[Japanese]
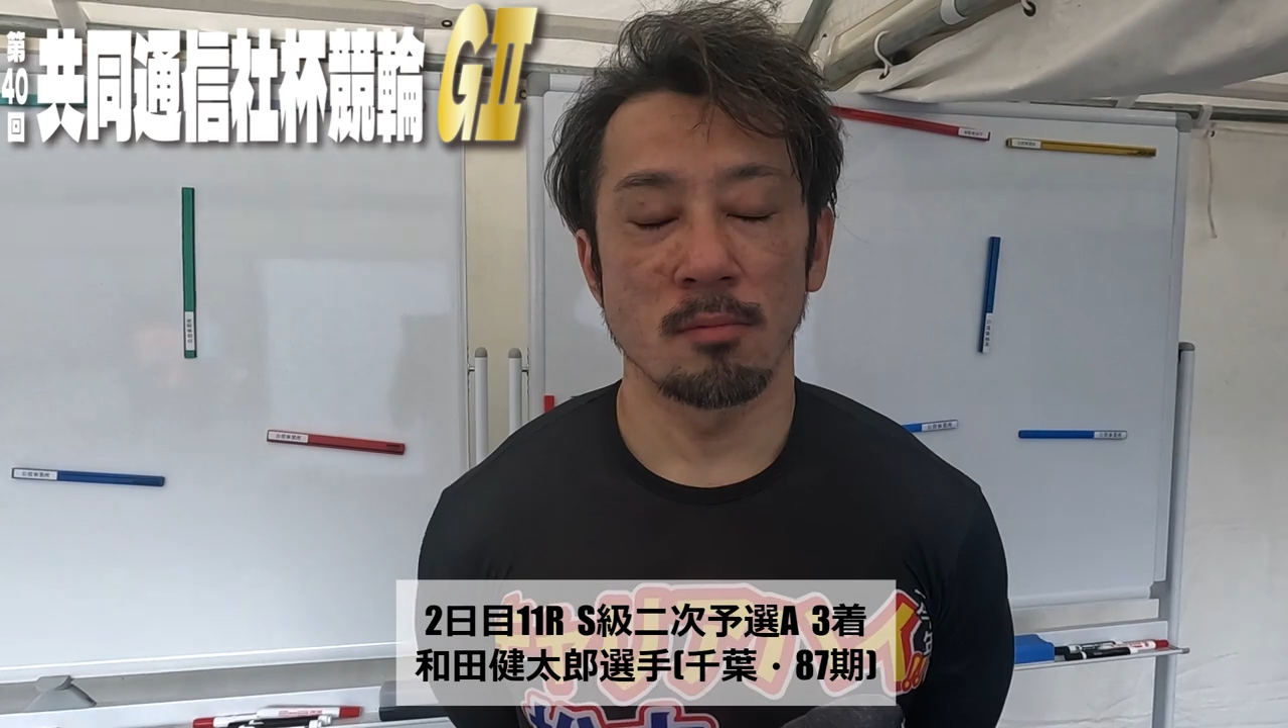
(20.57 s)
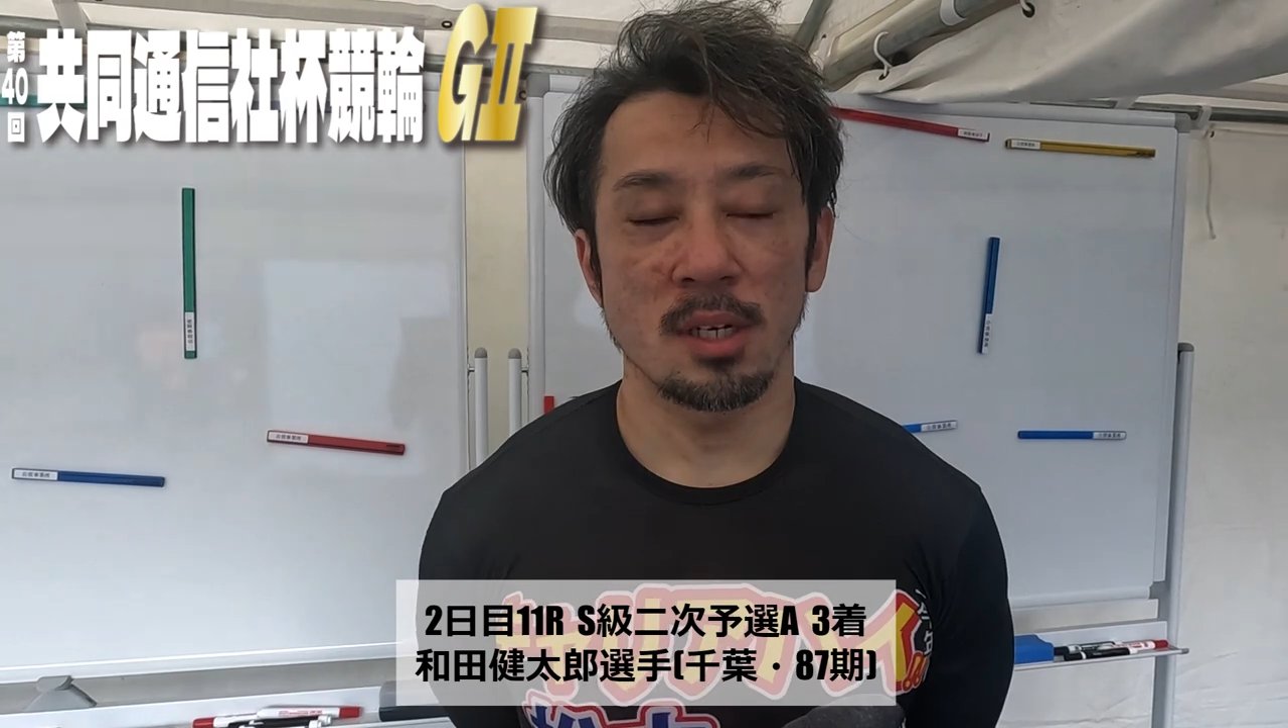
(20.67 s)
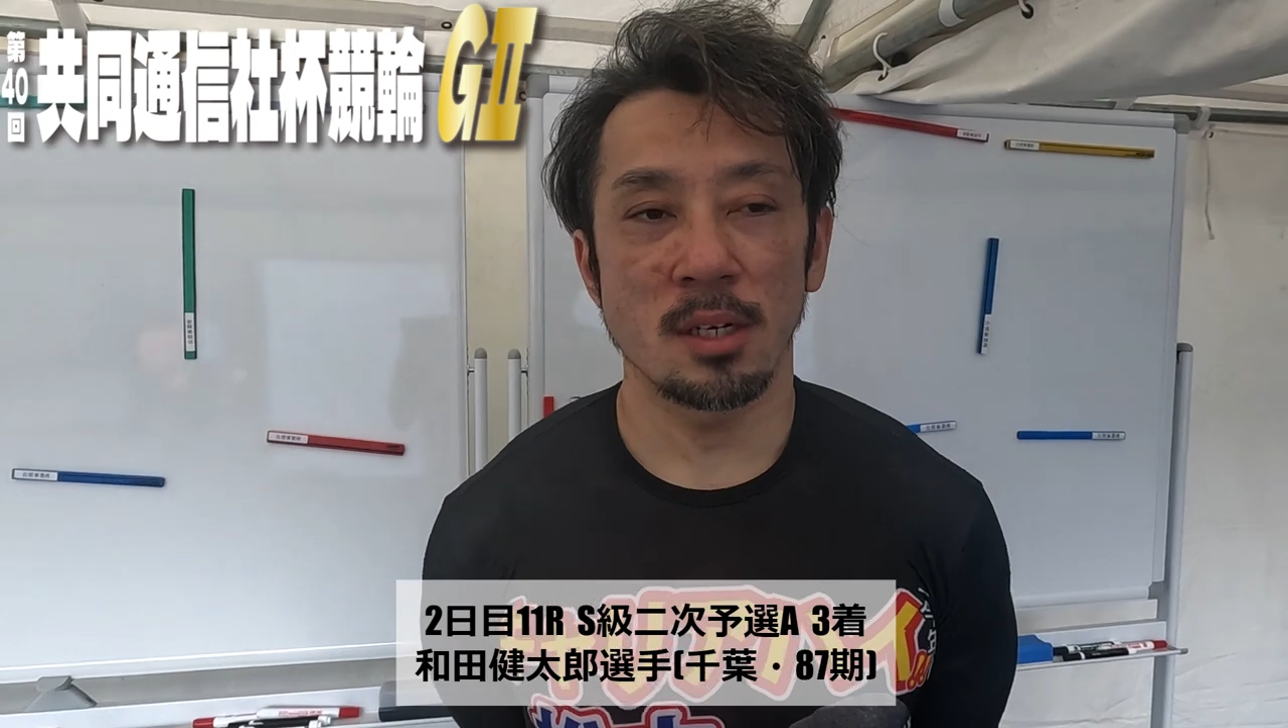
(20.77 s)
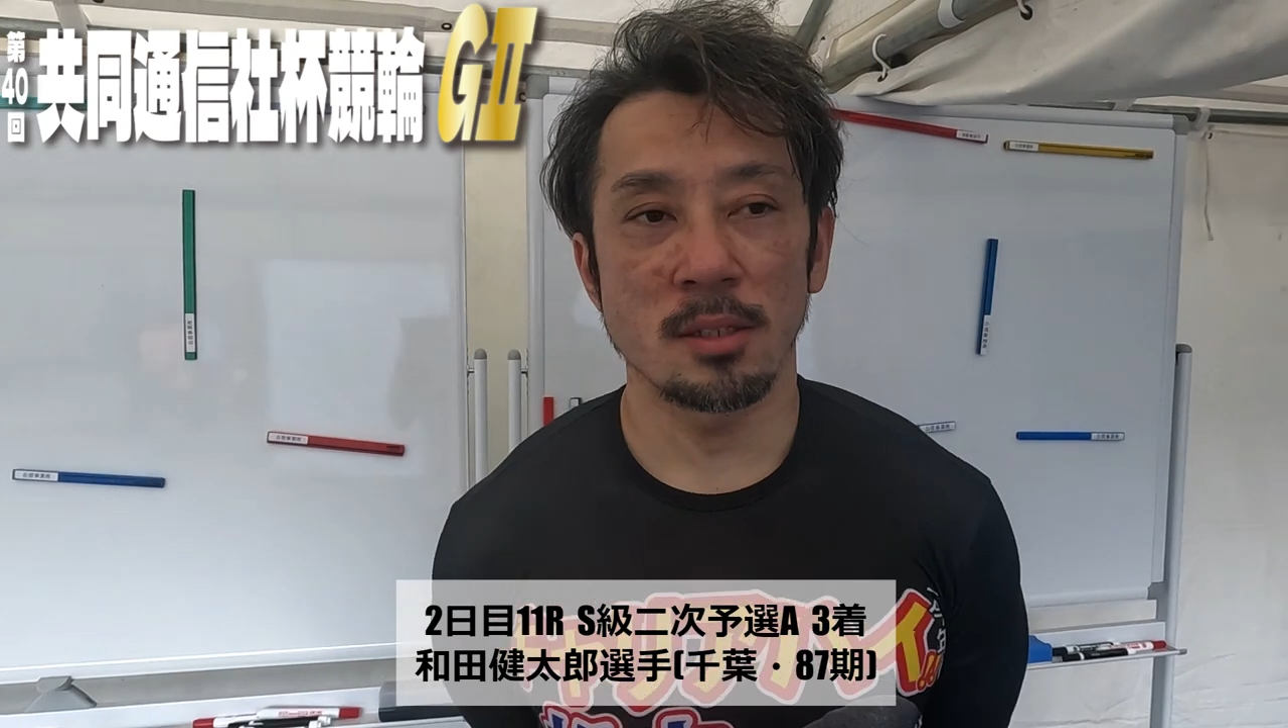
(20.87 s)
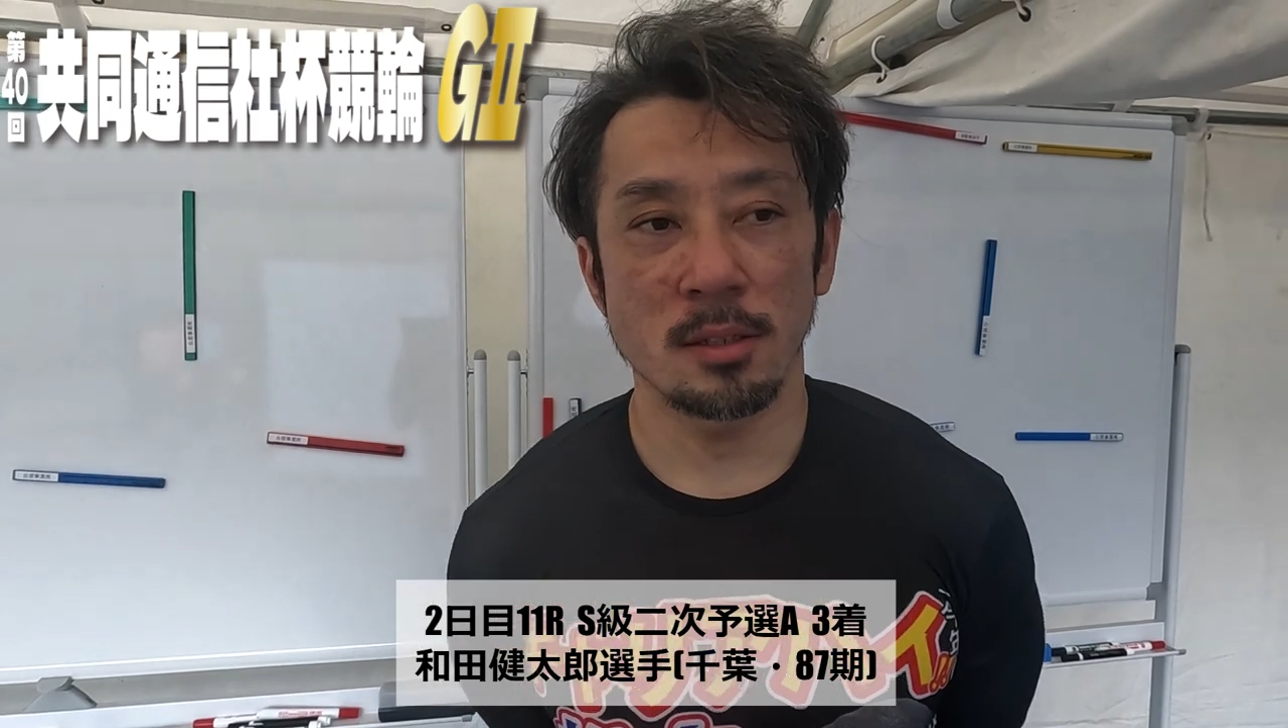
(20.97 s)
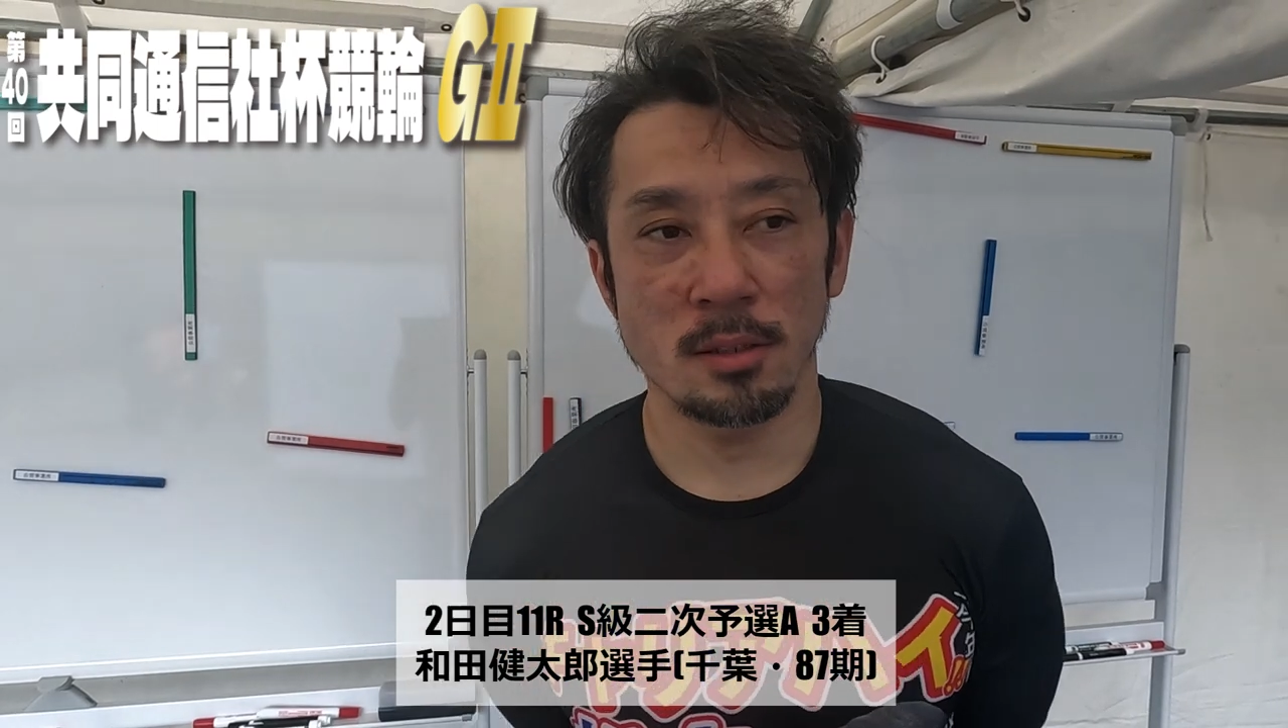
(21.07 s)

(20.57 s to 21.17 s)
ま